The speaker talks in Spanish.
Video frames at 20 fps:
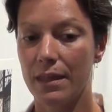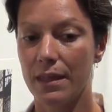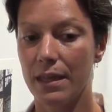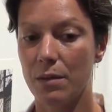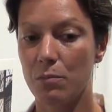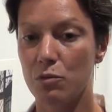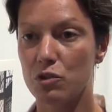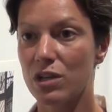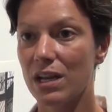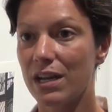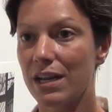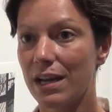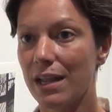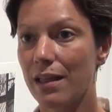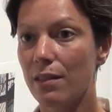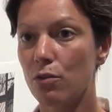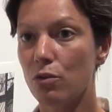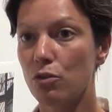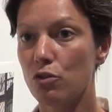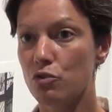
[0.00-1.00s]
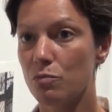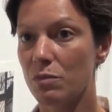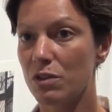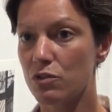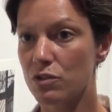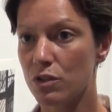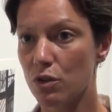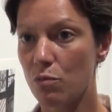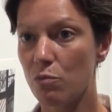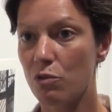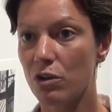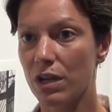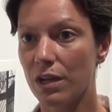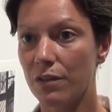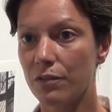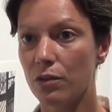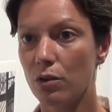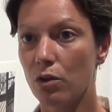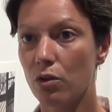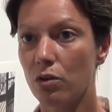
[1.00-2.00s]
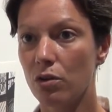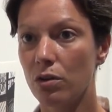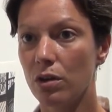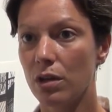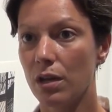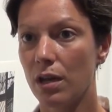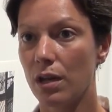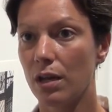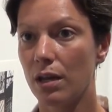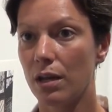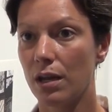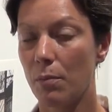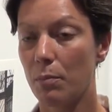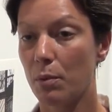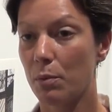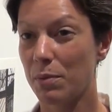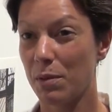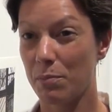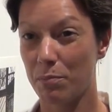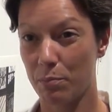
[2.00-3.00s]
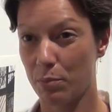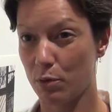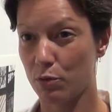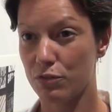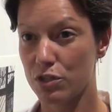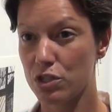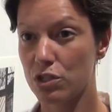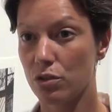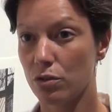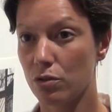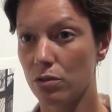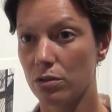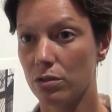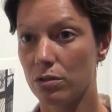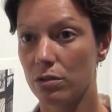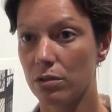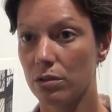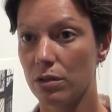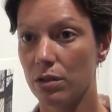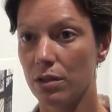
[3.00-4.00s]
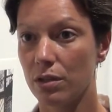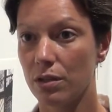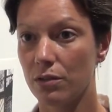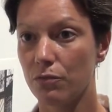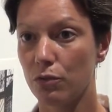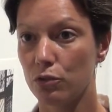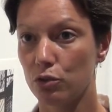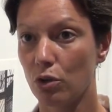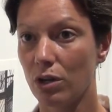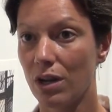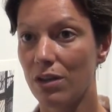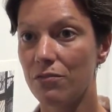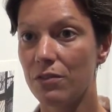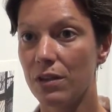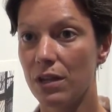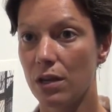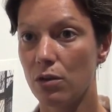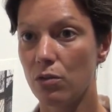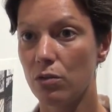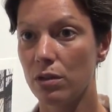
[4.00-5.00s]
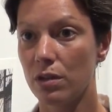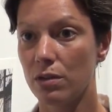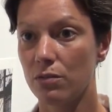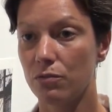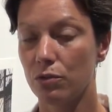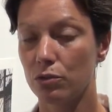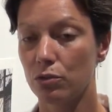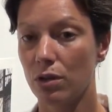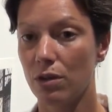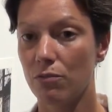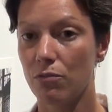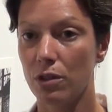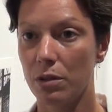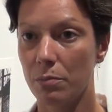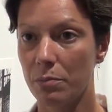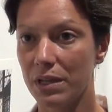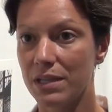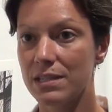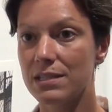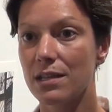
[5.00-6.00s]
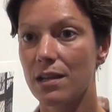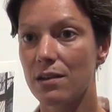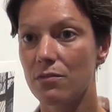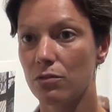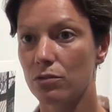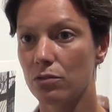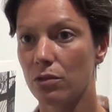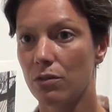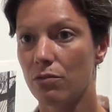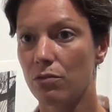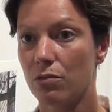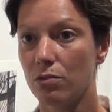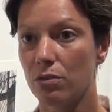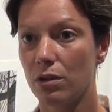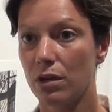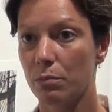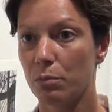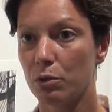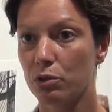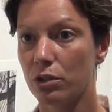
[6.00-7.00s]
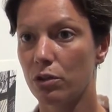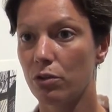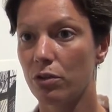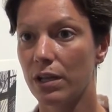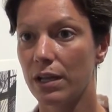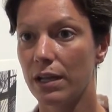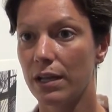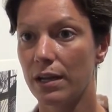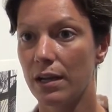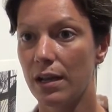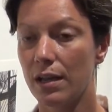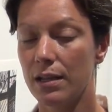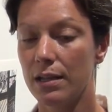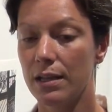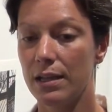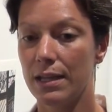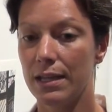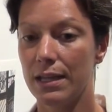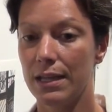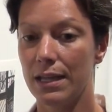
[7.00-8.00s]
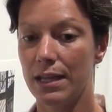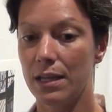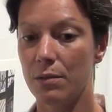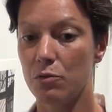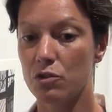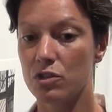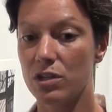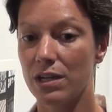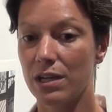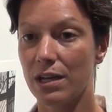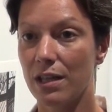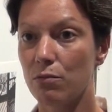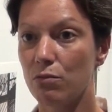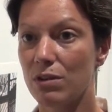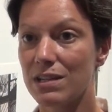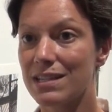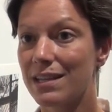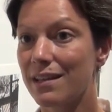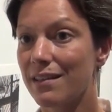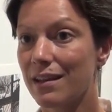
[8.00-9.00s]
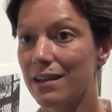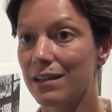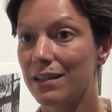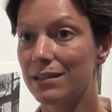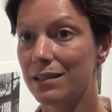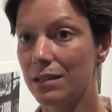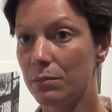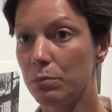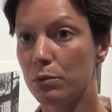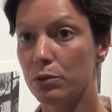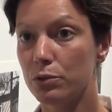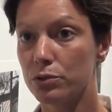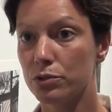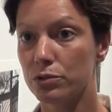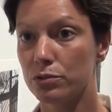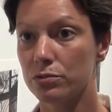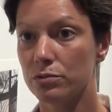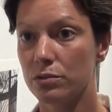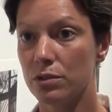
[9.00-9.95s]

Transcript: hemos generado los medios de comunicación, la propia profesión fotográfica, ¿no? del fotógrafo de prensa, el fotógrafo, el reportero de guerra, hemos generado una serie de arquetipos